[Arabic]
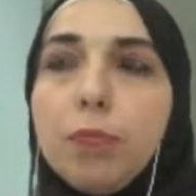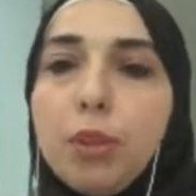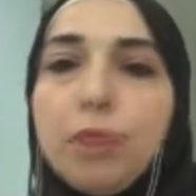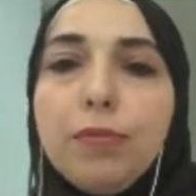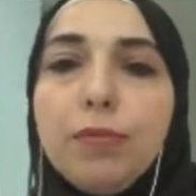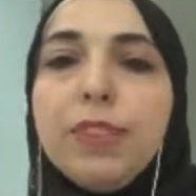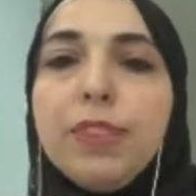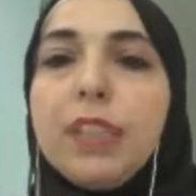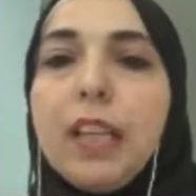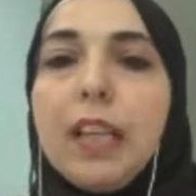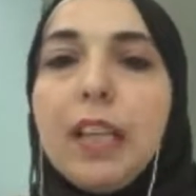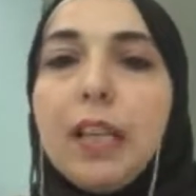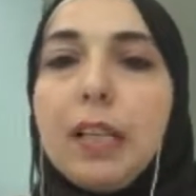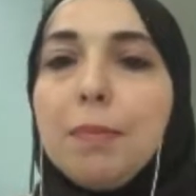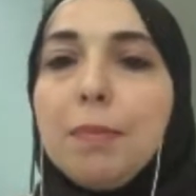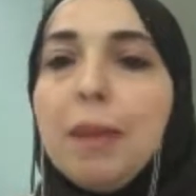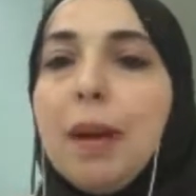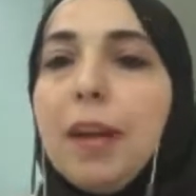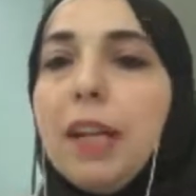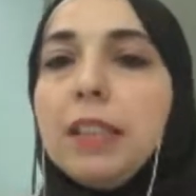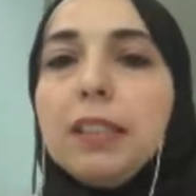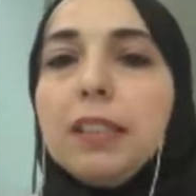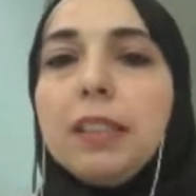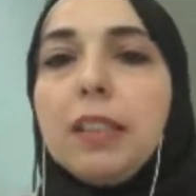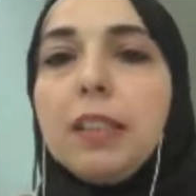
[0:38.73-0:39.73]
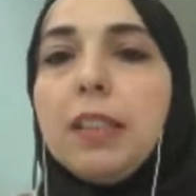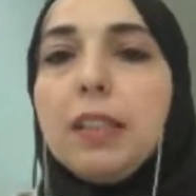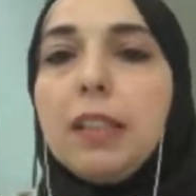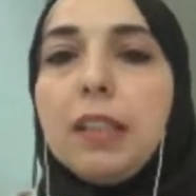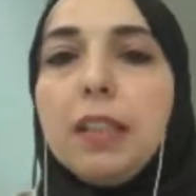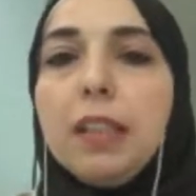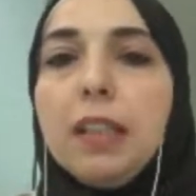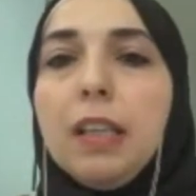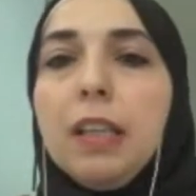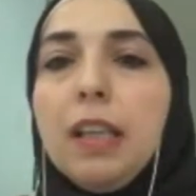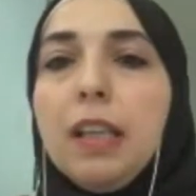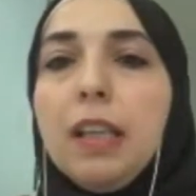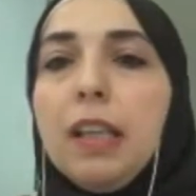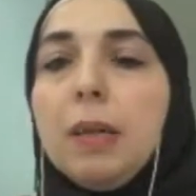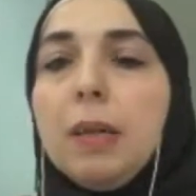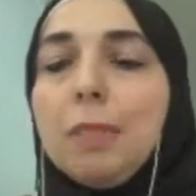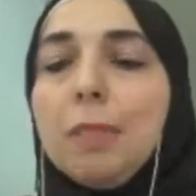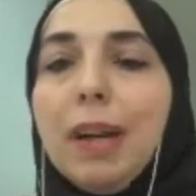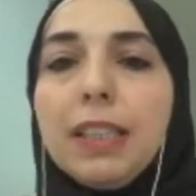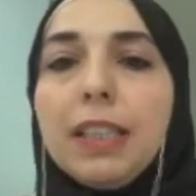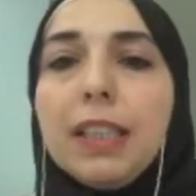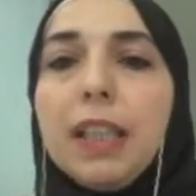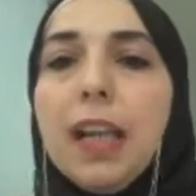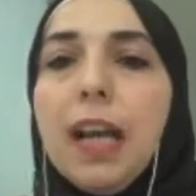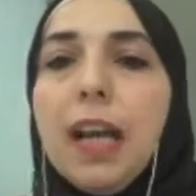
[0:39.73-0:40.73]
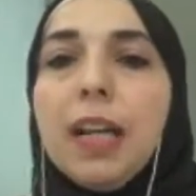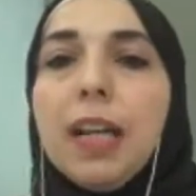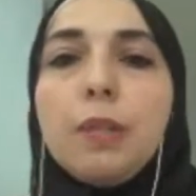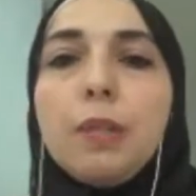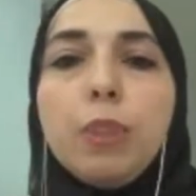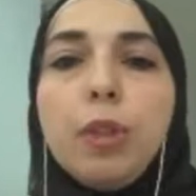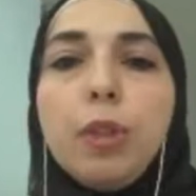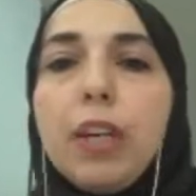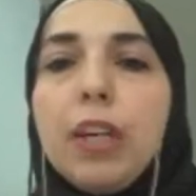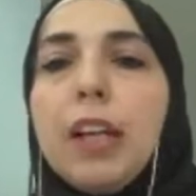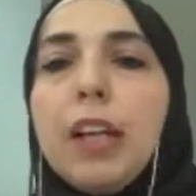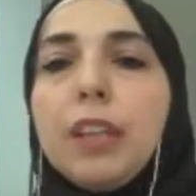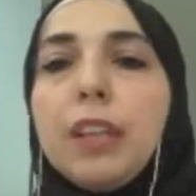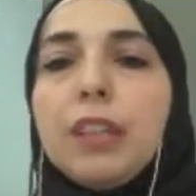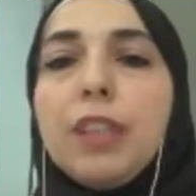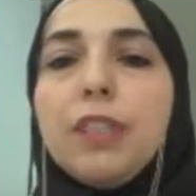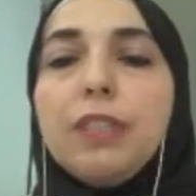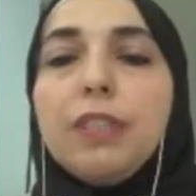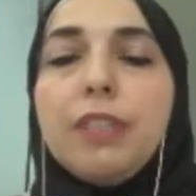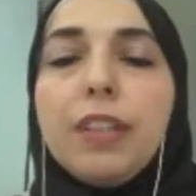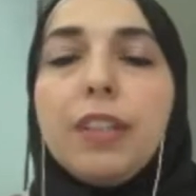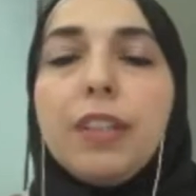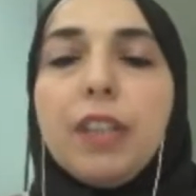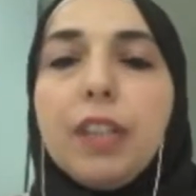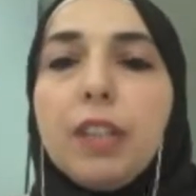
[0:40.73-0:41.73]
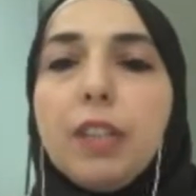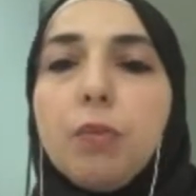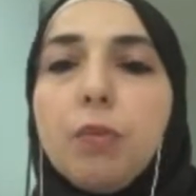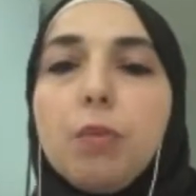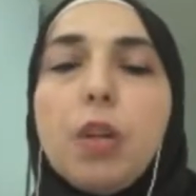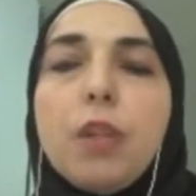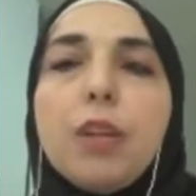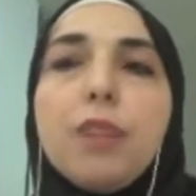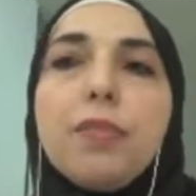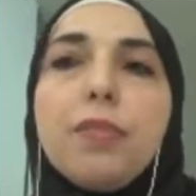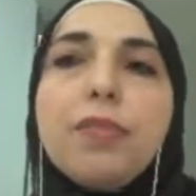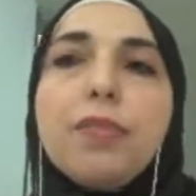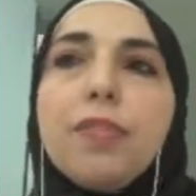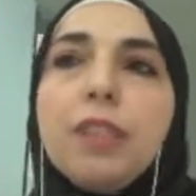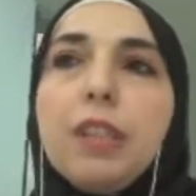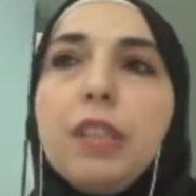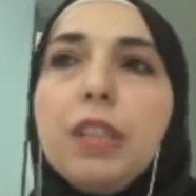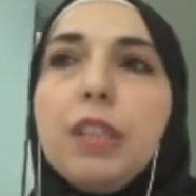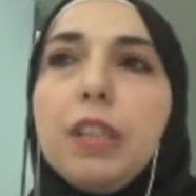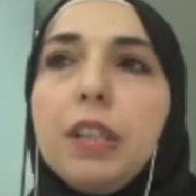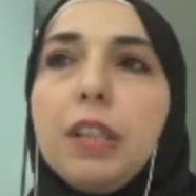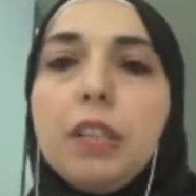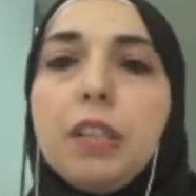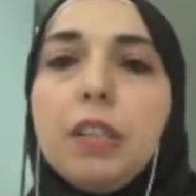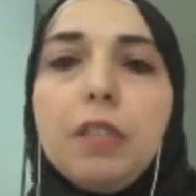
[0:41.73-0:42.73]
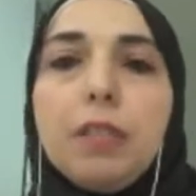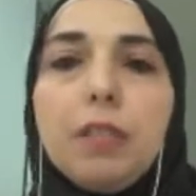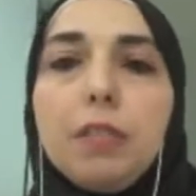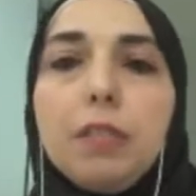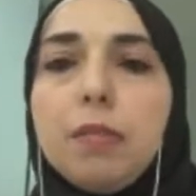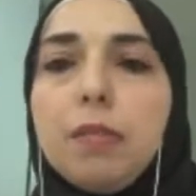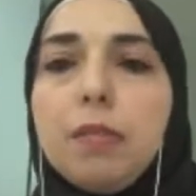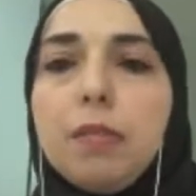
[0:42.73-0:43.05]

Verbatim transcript: شفتي يعني بعد بعد الحرب وكلياتنا تفرقنا وصار في